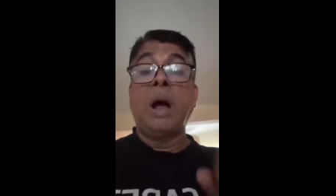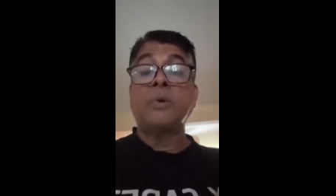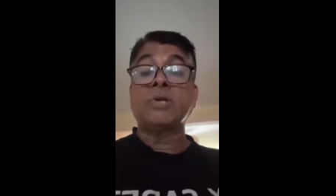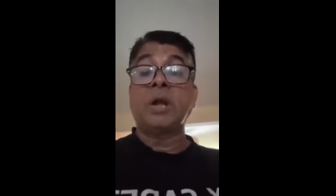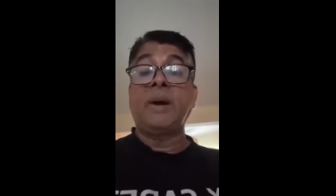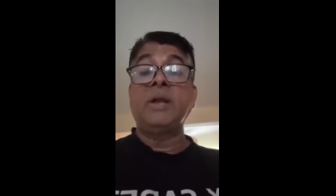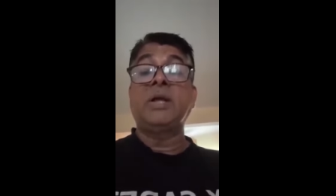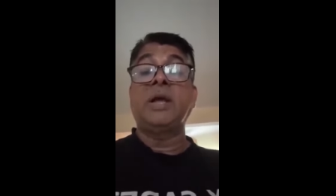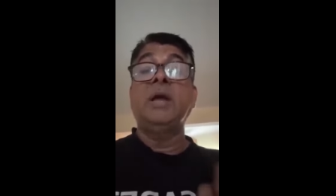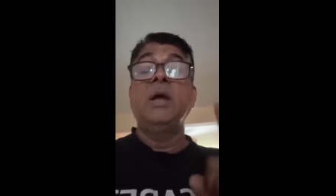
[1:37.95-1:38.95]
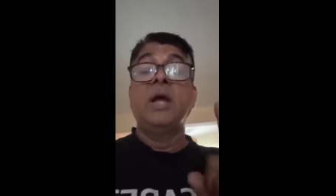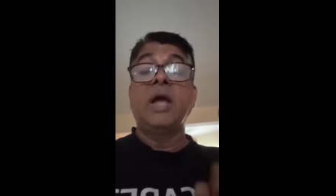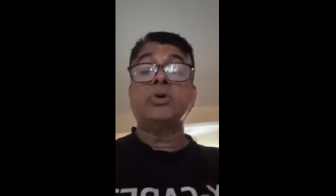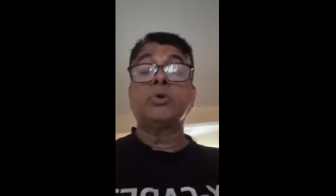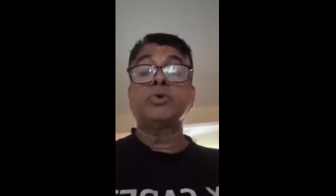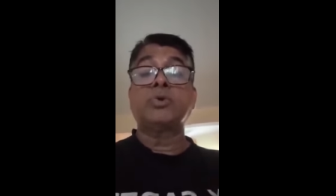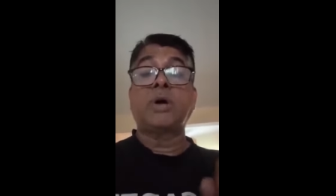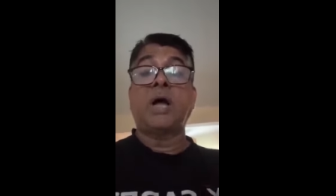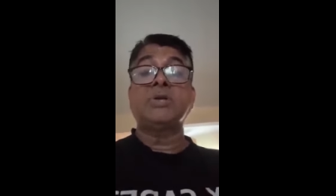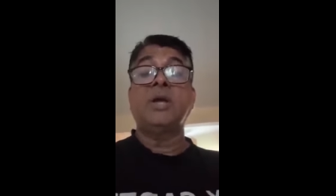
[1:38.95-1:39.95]
আর সেনাবাহিনীকে এই সমস্ত
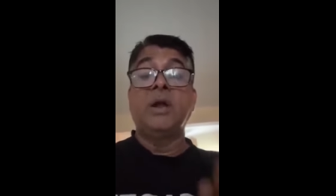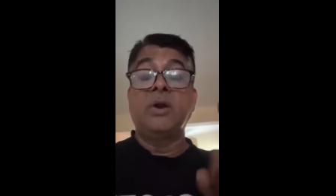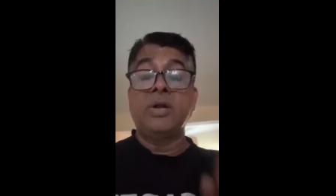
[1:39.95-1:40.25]
কাজে